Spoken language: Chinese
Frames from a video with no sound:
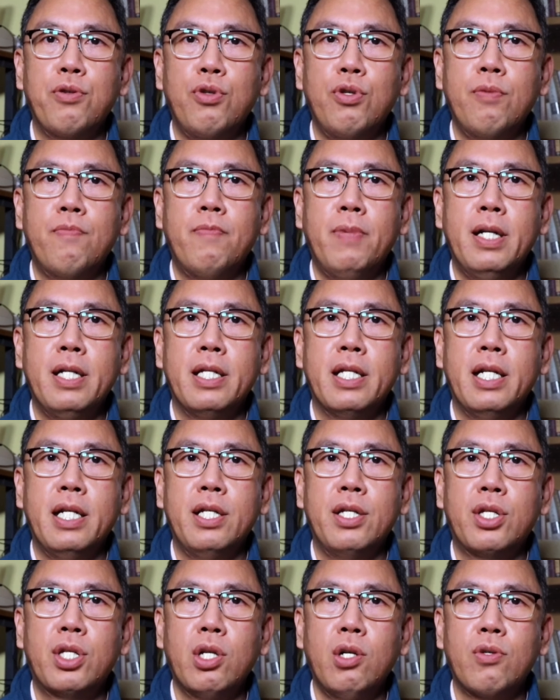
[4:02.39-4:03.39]
于本
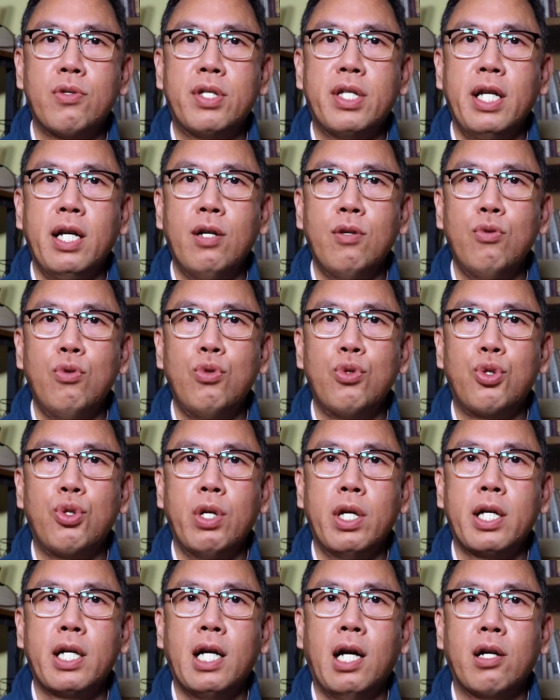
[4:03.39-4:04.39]
人受监护
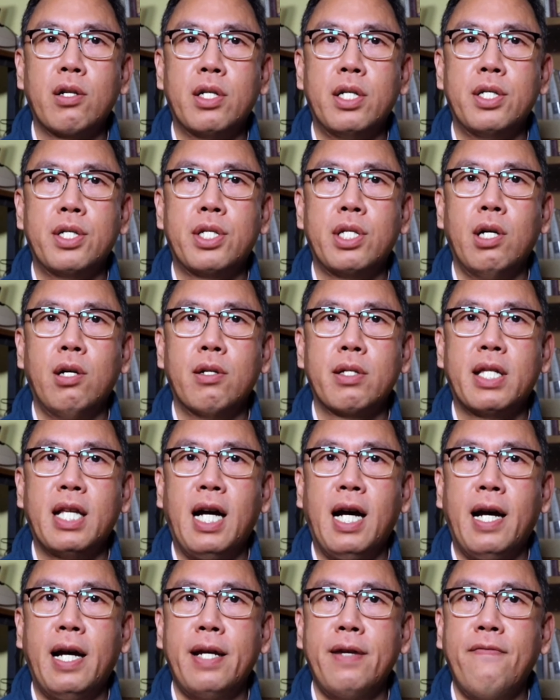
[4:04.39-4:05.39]
宣告的时候
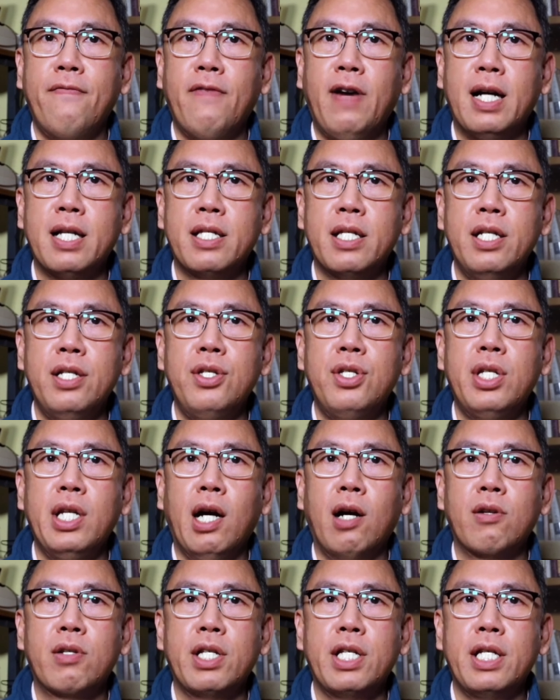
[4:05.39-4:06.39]
才发生
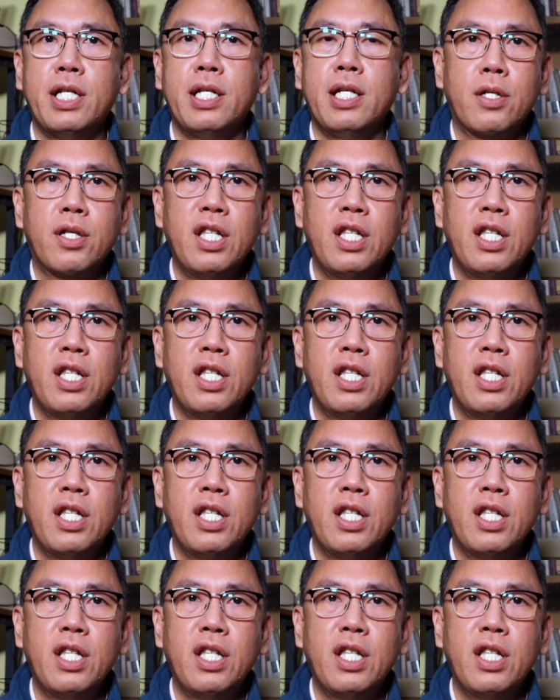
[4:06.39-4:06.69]
效力。